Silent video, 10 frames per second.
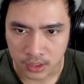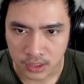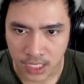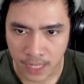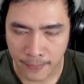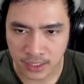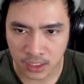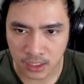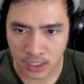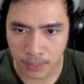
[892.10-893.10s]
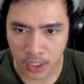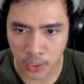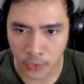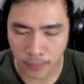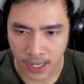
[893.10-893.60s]
saya masih tidak begitu
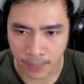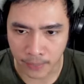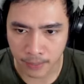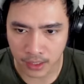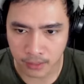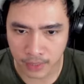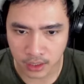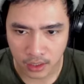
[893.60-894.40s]
paham teman-teman